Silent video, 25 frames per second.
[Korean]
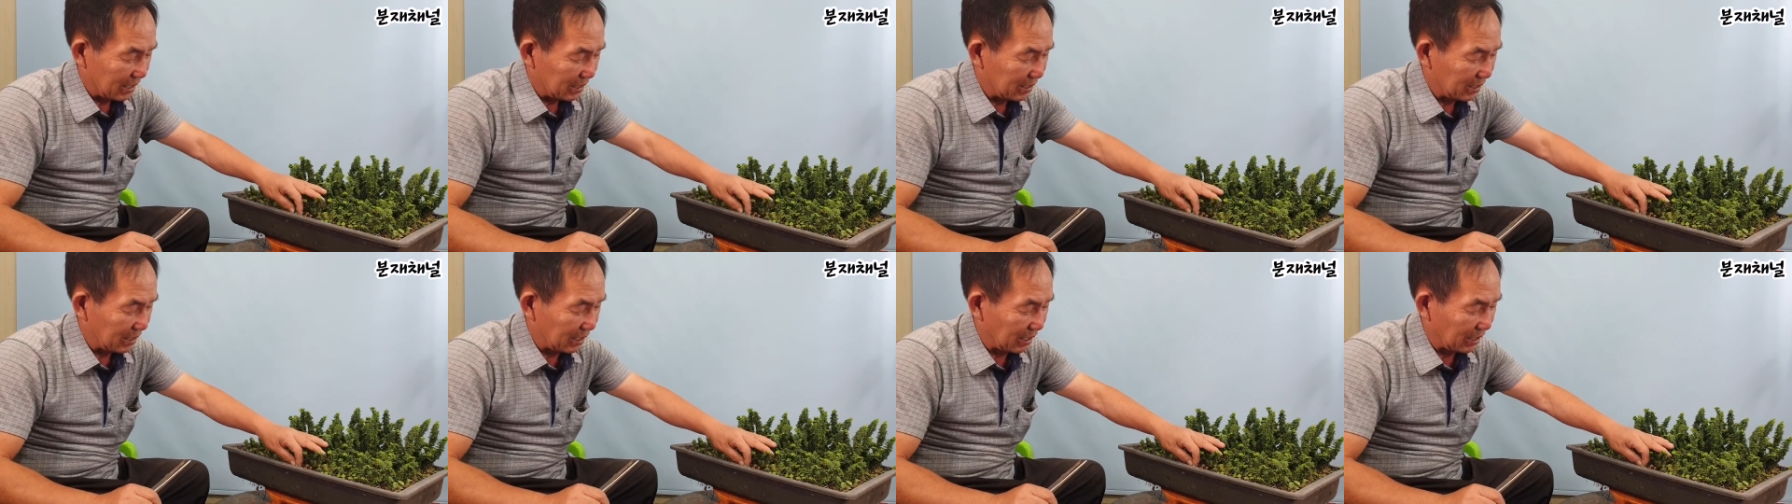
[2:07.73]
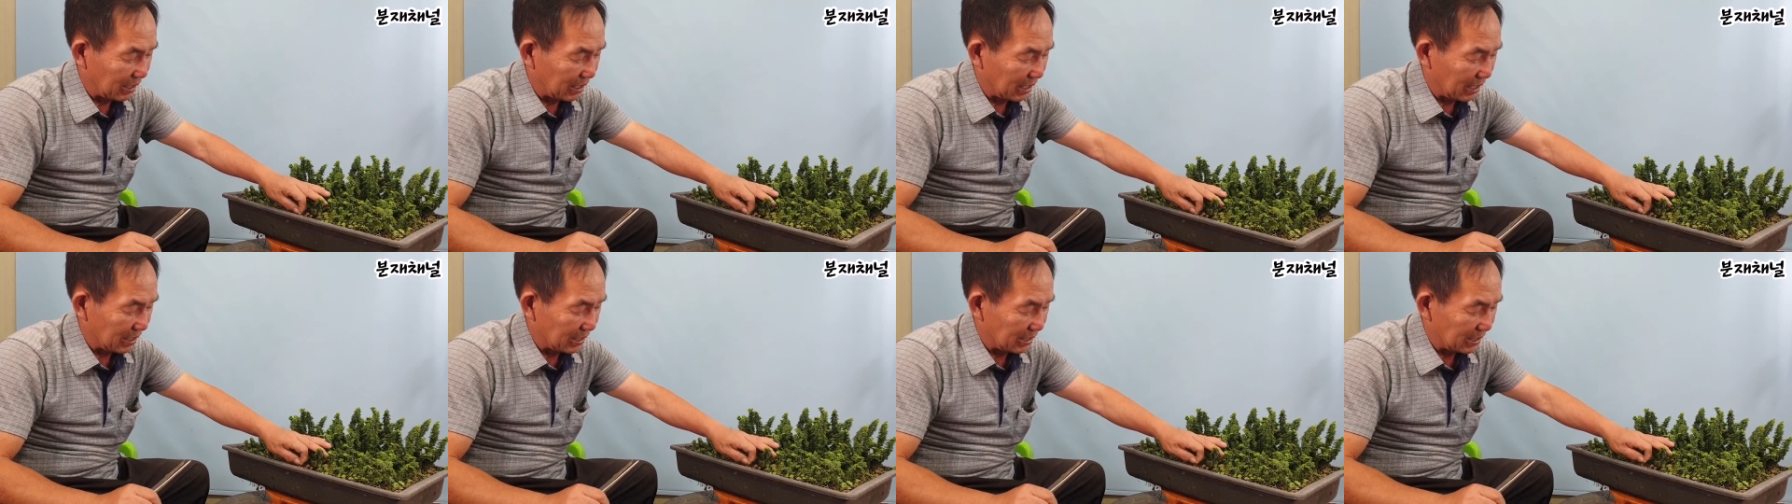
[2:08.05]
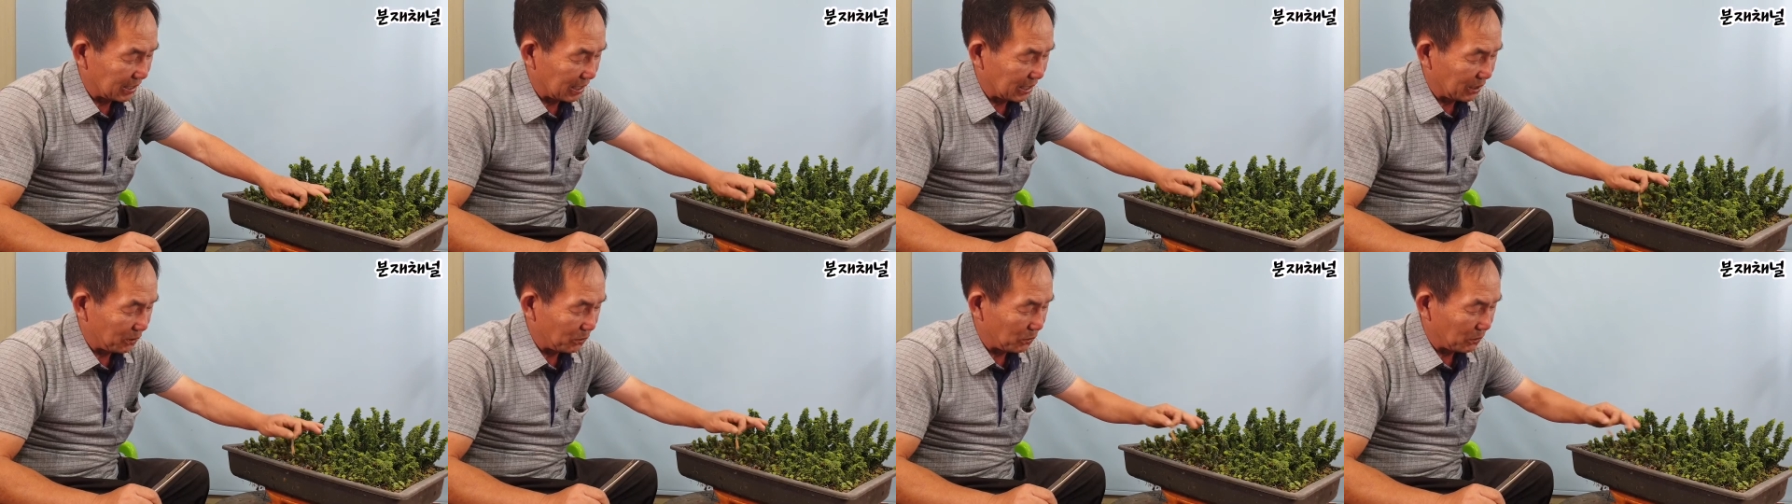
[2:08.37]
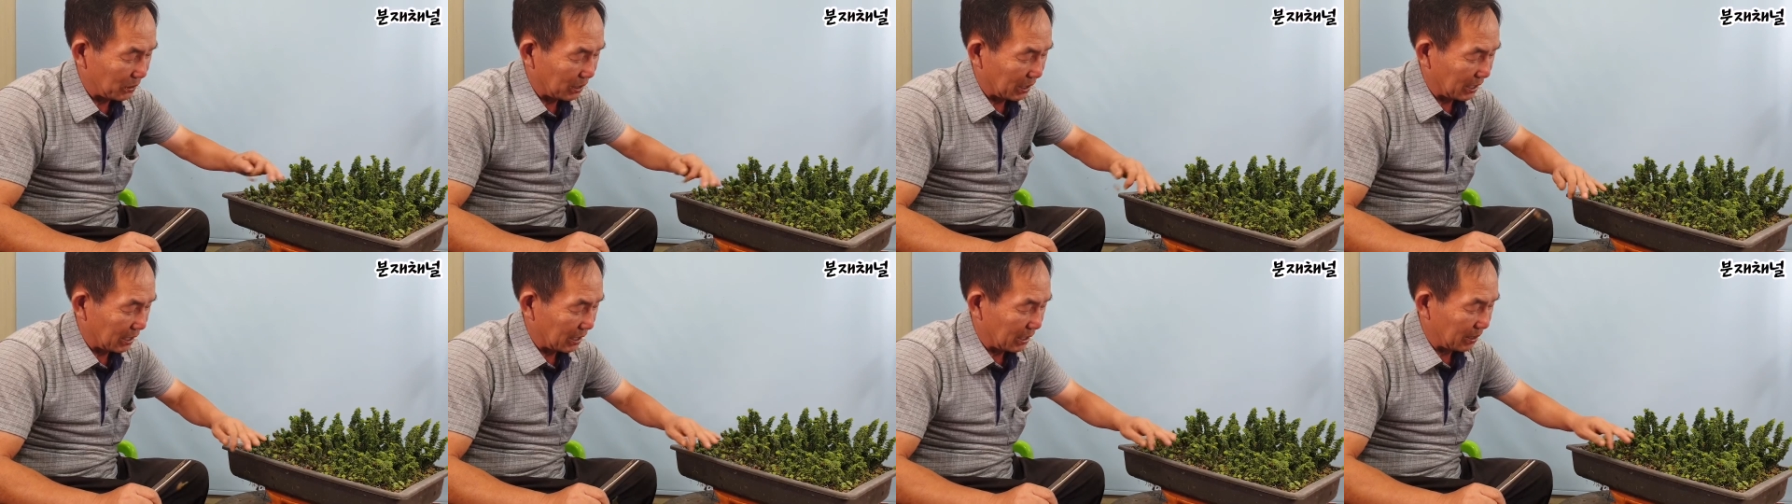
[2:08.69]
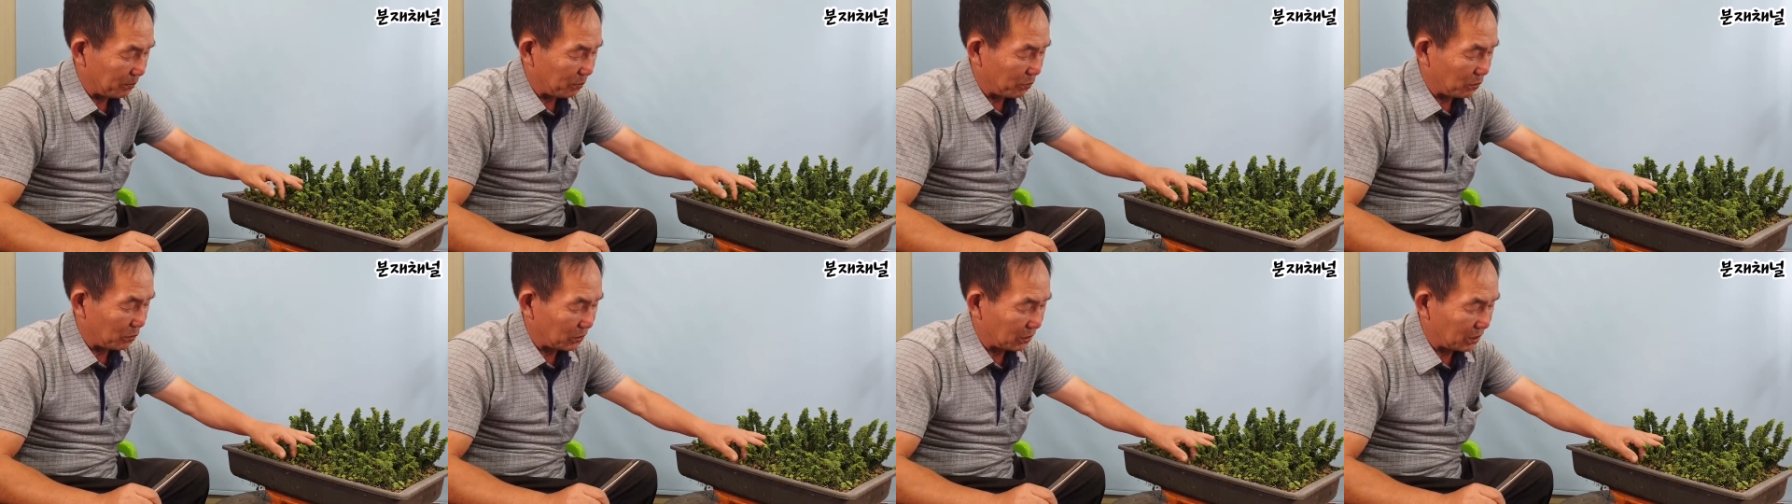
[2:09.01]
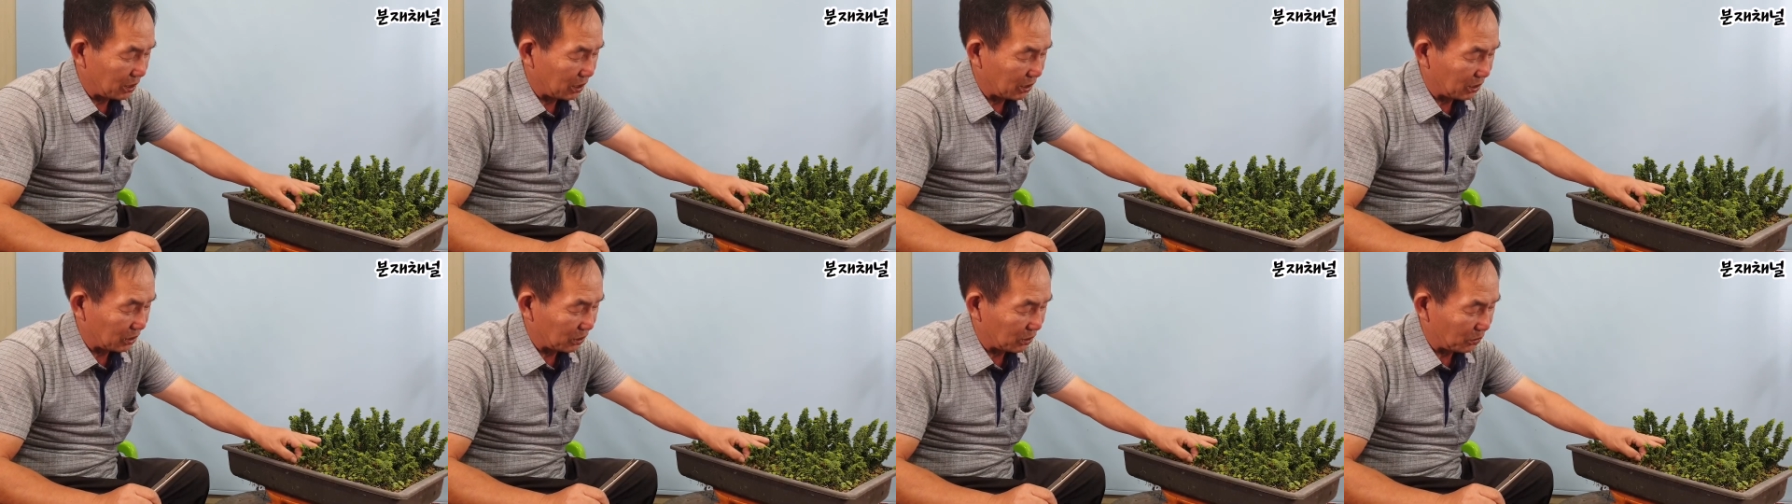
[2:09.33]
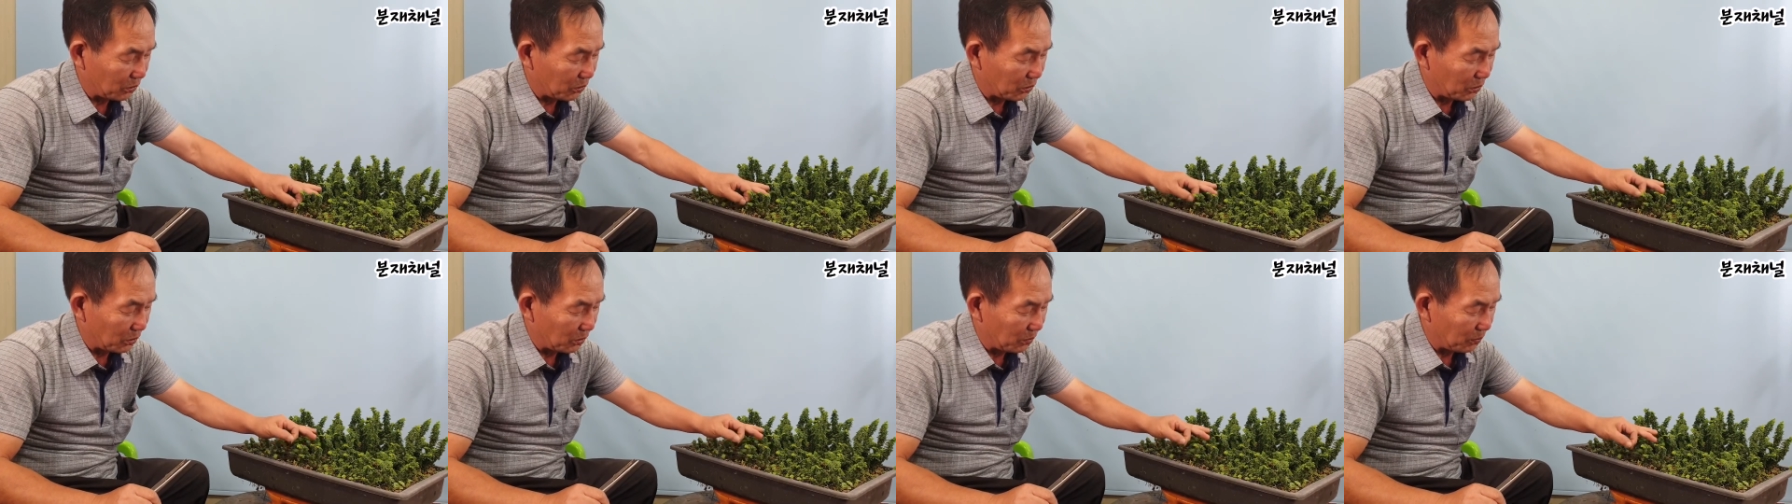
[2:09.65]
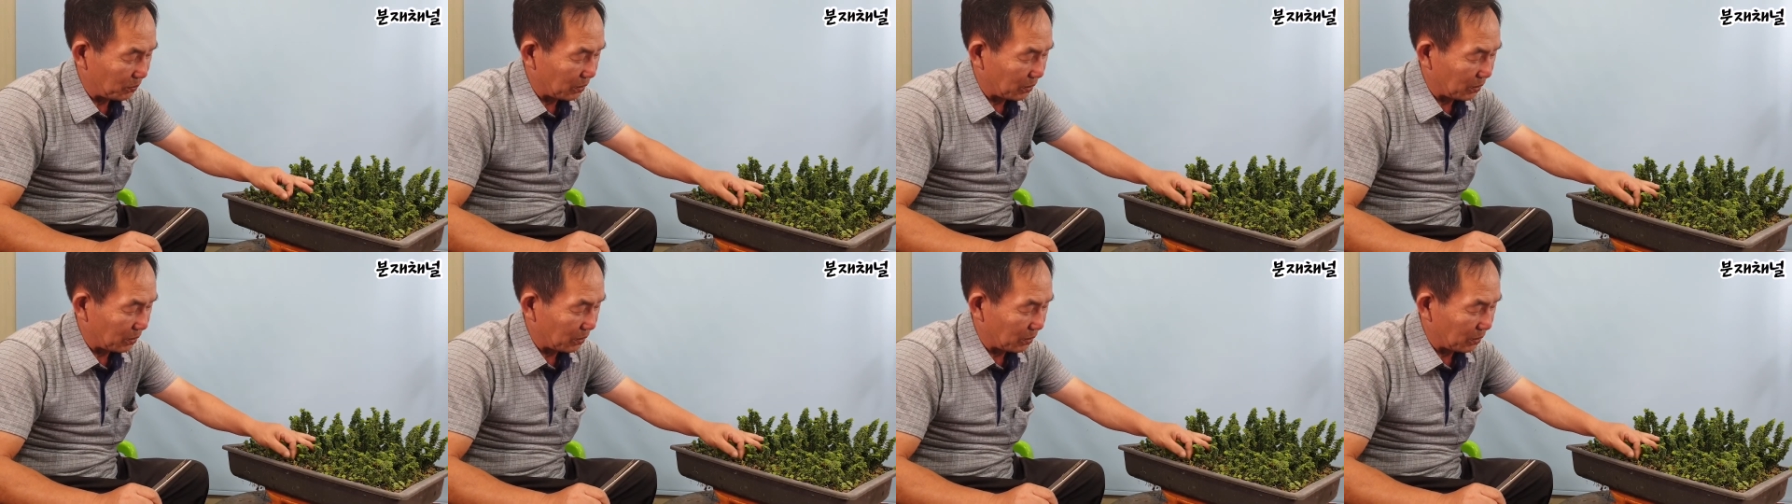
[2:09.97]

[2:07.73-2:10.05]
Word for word: 그런데 이제 이게 본격적으로